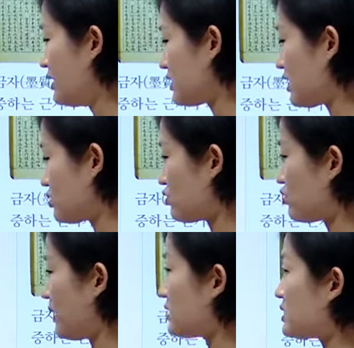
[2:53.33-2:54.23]

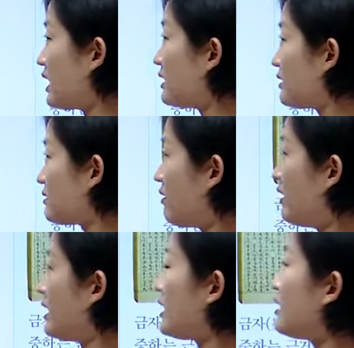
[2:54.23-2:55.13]
시기적으로 맞지가 않아서
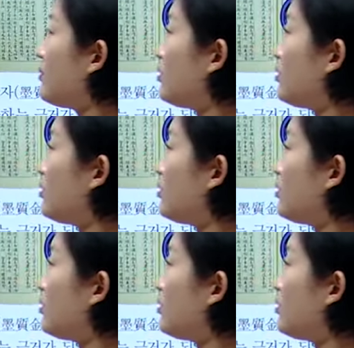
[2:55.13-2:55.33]
일